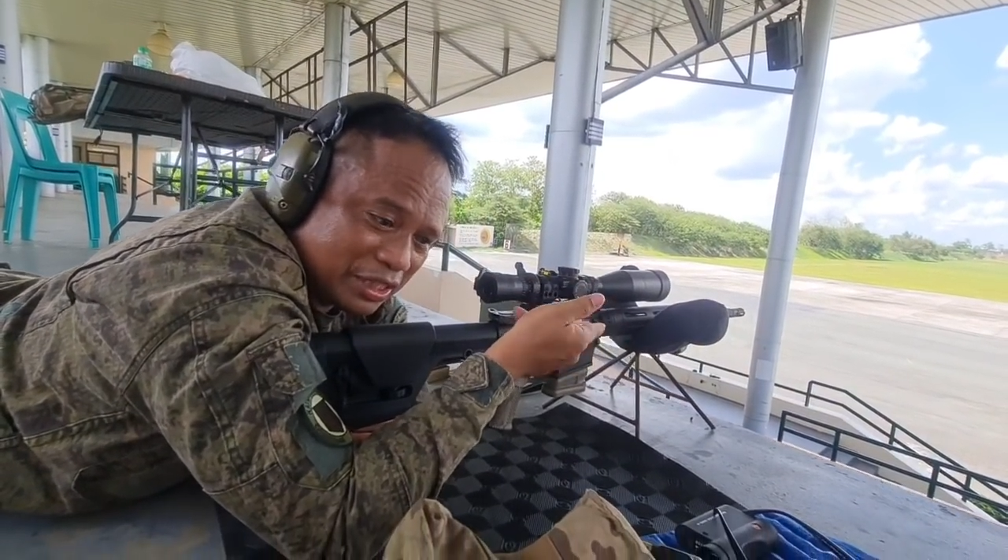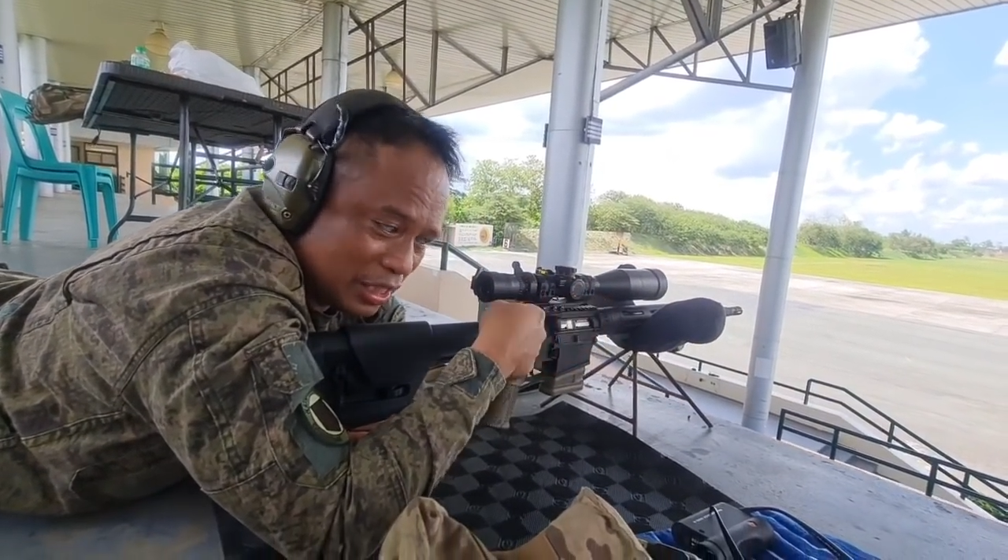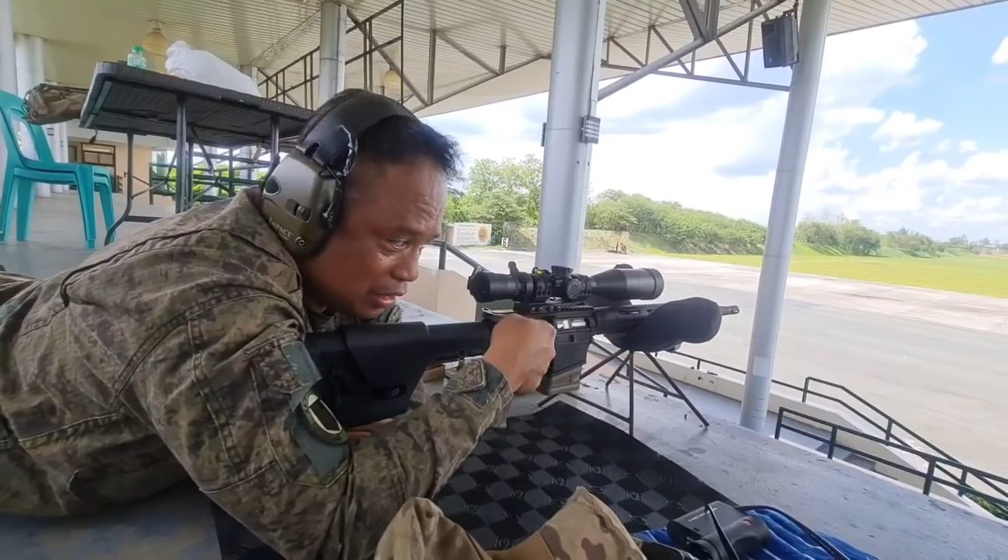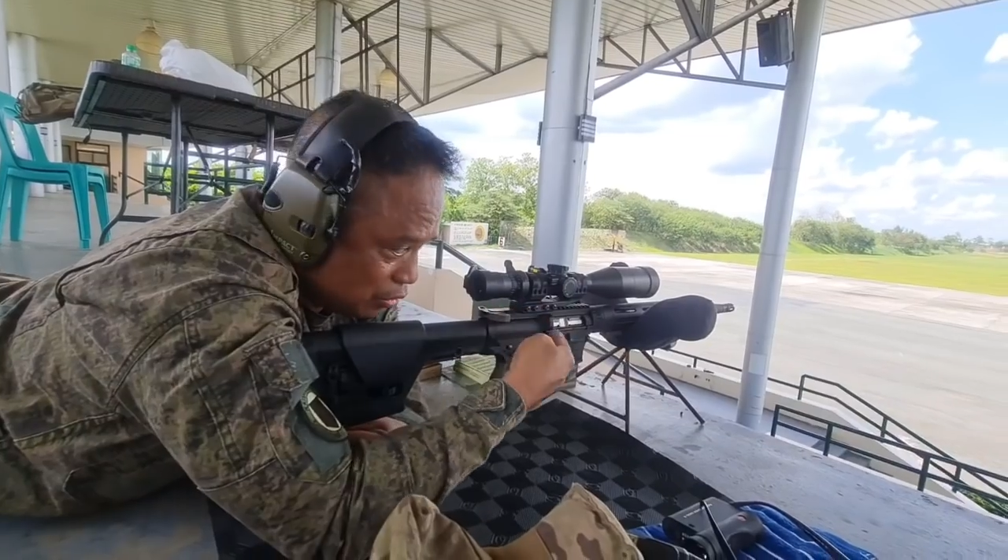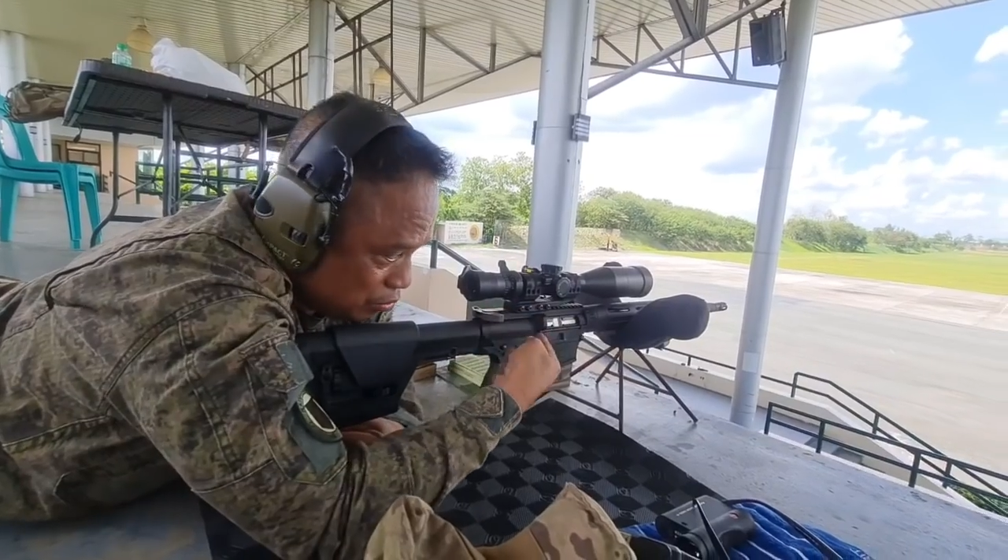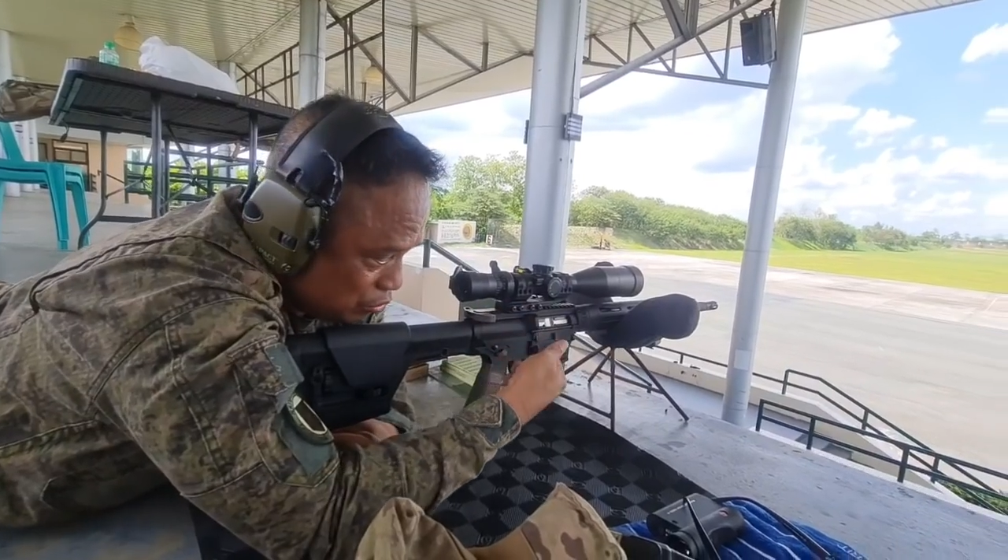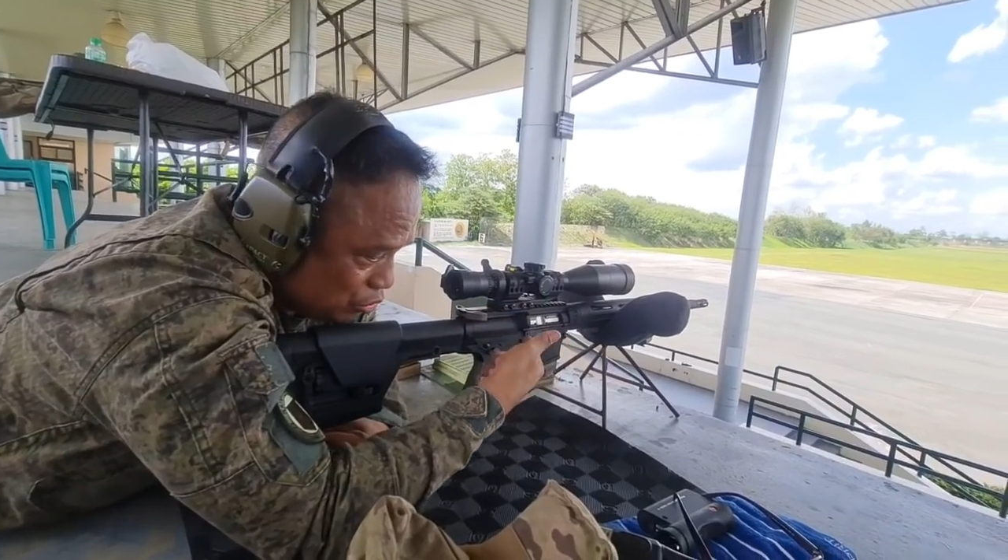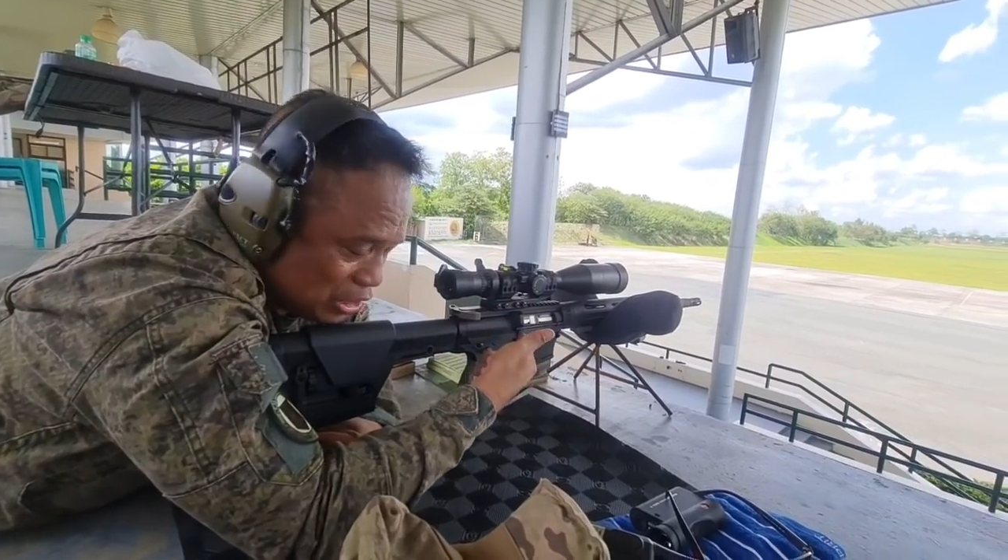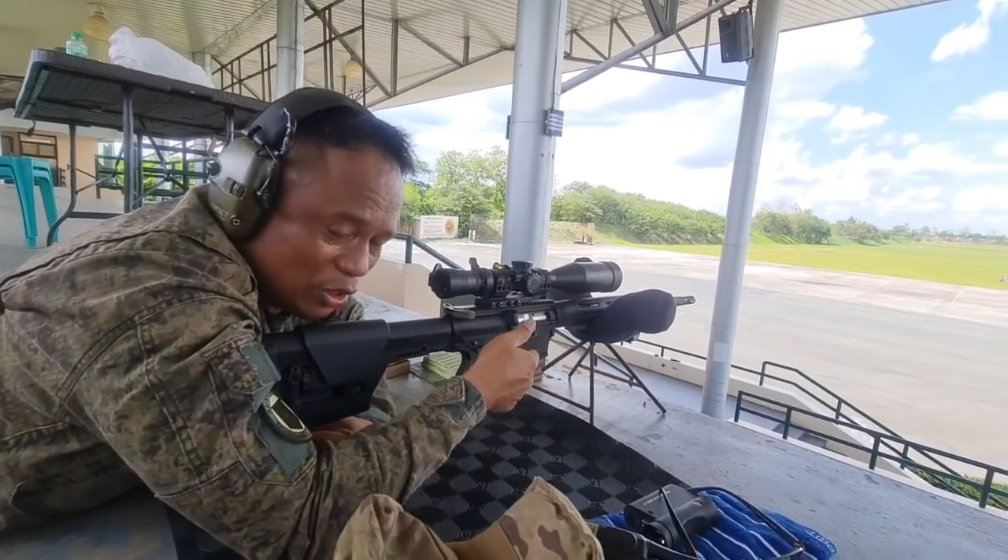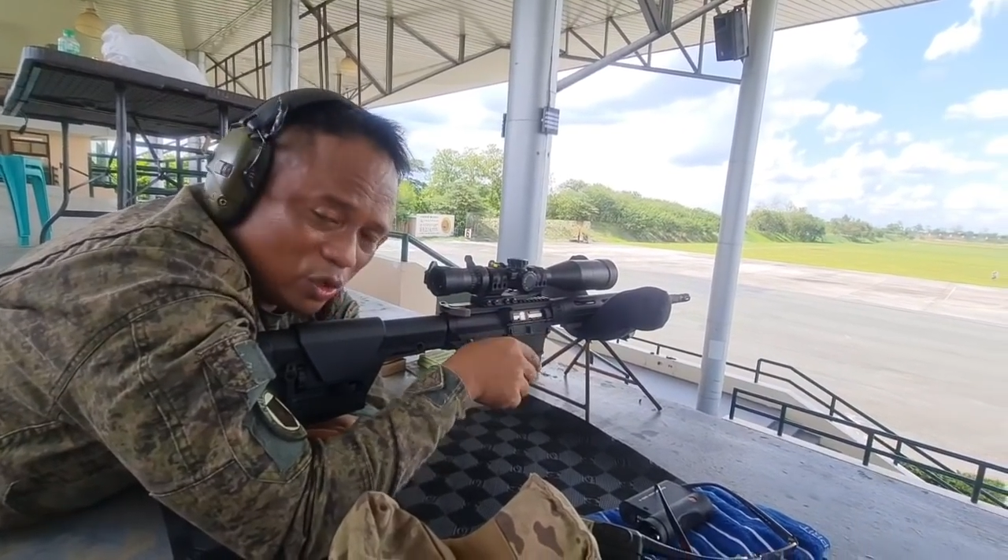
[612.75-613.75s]
sa
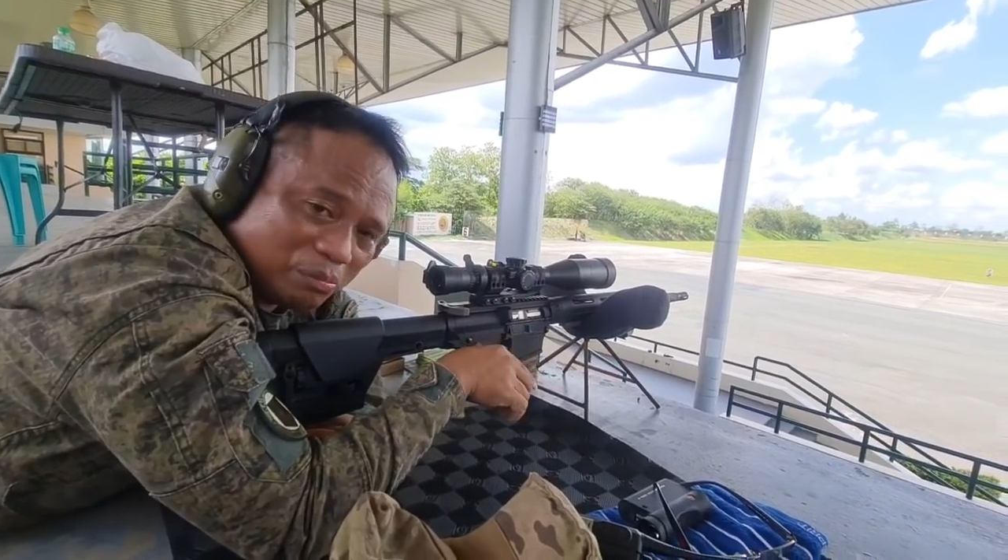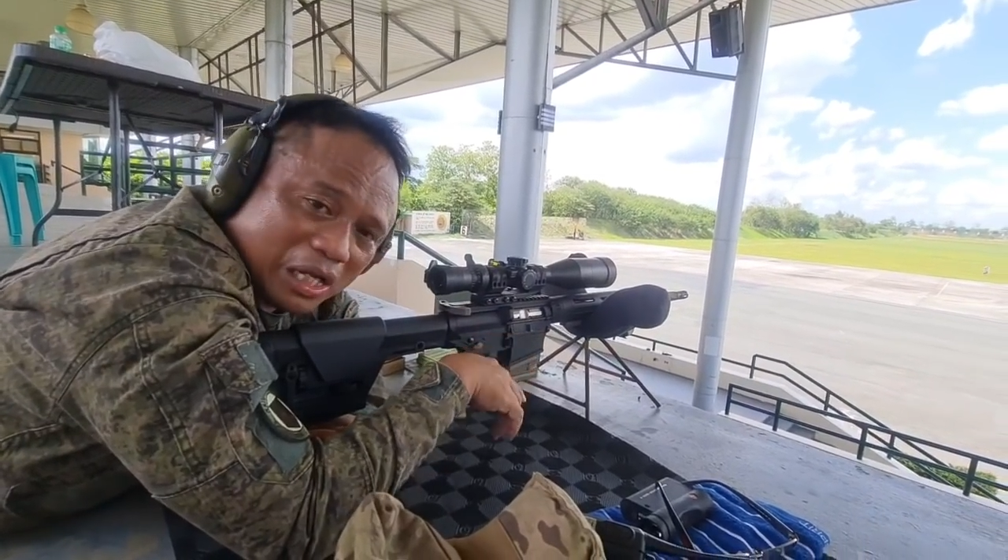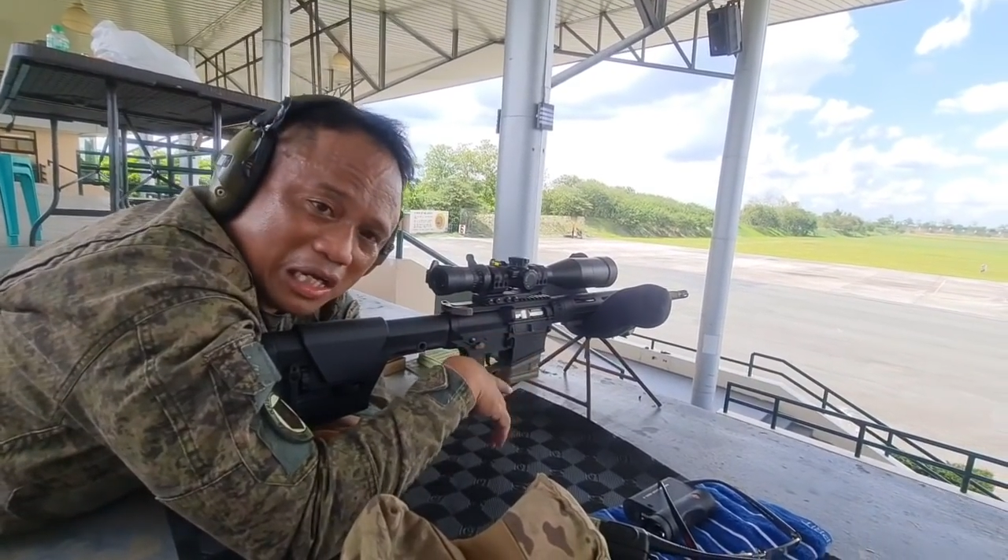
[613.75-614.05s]
doon sa loob.